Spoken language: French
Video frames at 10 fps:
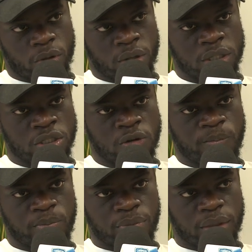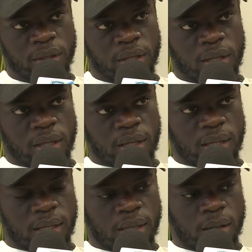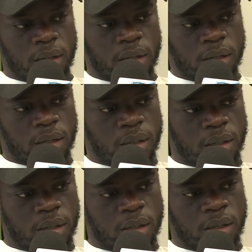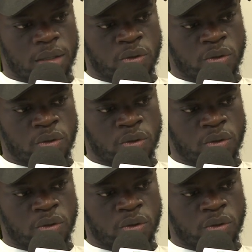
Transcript: en des gens. Et euh,